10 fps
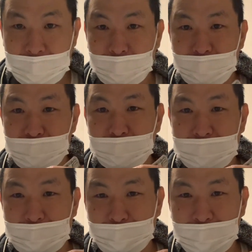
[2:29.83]
このちょっとね、
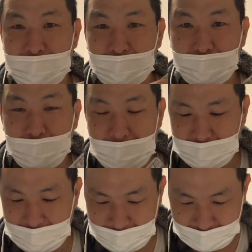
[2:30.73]
ピンナポカッ
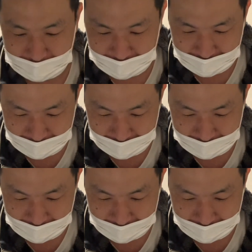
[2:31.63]
と開けてね。